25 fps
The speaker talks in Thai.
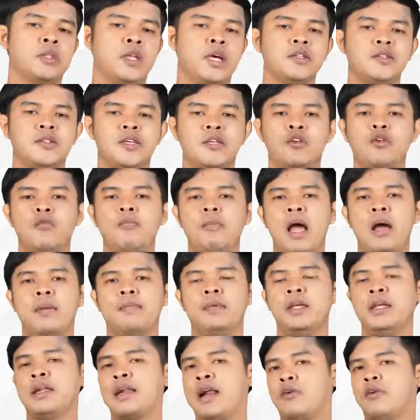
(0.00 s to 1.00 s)
ทั้ง 4 รูปแบบ
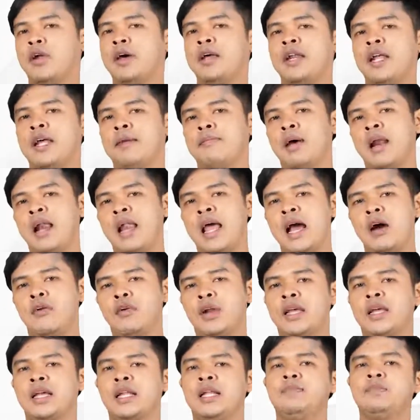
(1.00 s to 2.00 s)
นี้เราได้เรียนมาแล้ว
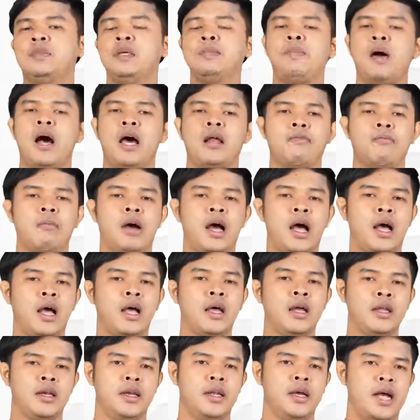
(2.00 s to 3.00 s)
ในคลิปที่ผ่านมา
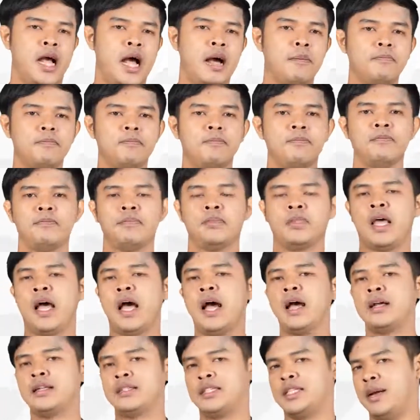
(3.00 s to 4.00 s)
นะครับ
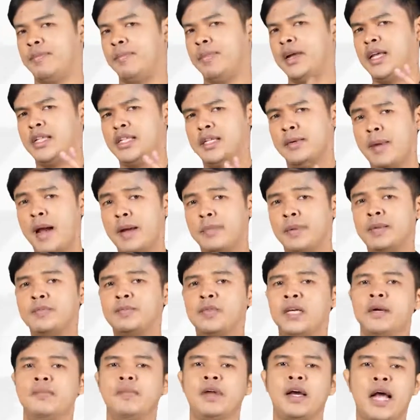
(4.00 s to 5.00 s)
นะจะไม่อธิบายเพิ่ม
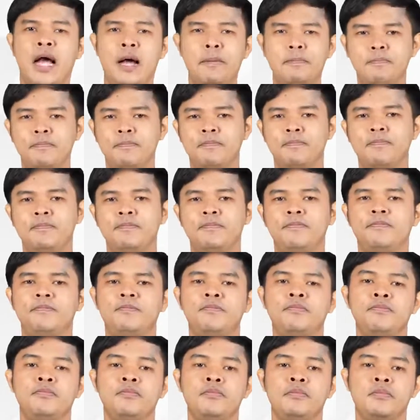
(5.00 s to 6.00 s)
เติมนะครับ
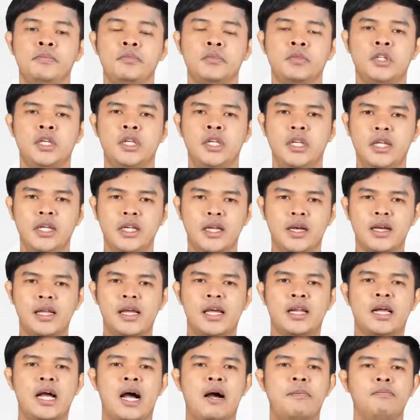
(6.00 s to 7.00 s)
ทีนี้นัก
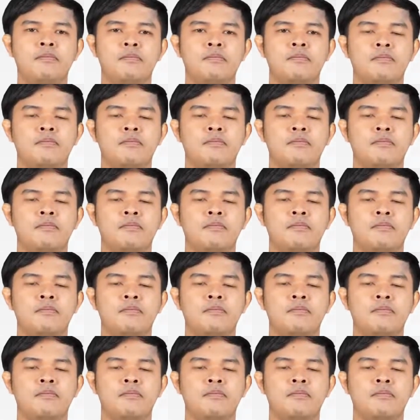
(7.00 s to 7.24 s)
เรียนครับ